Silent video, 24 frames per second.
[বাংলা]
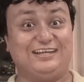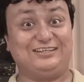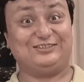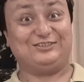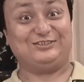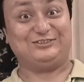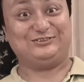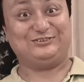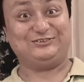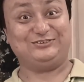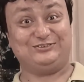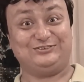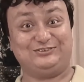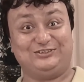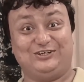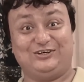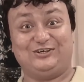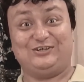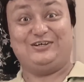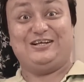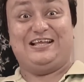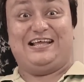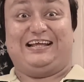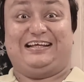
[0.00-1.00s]
আনন্দ
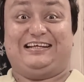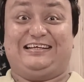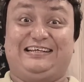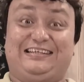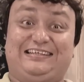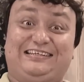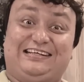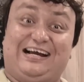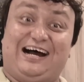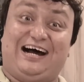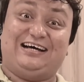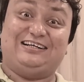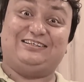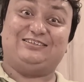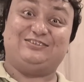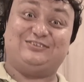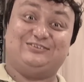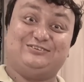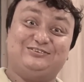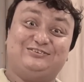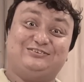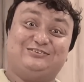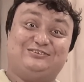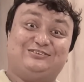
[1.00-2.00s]
কি
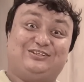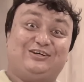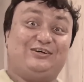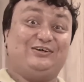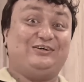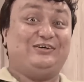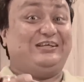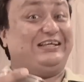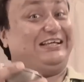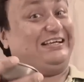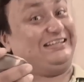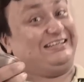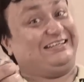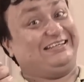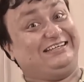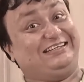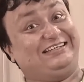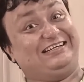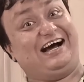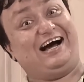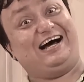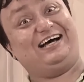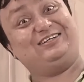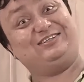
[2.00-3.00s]
আনন্দ কি
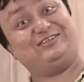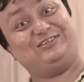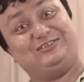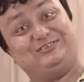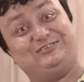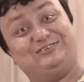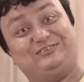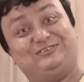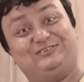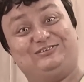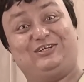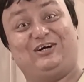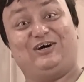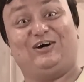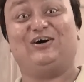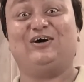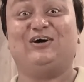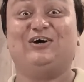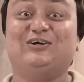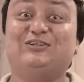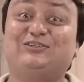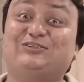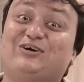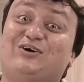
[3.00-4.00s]
আনন্দ
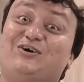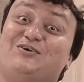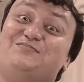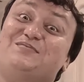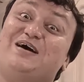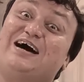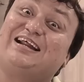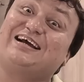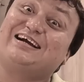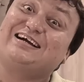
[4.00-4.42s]
তোমার